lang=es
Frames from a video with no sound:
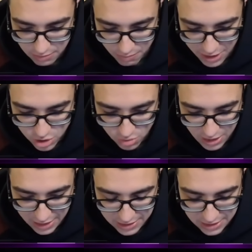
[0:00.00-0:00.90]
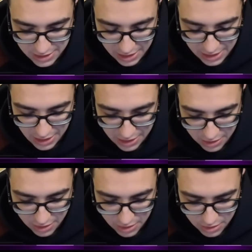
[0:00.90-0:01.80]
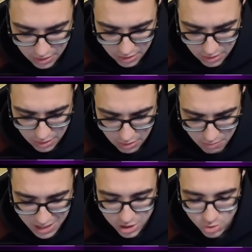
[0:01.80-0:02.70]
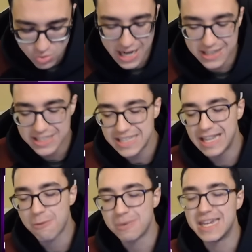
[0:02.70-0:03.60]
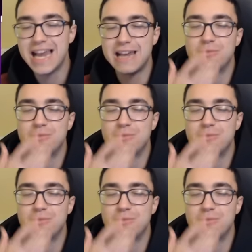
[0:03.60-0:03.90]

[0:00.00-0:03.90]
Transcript: Más un gadget de quién? Más un gadget de Biel.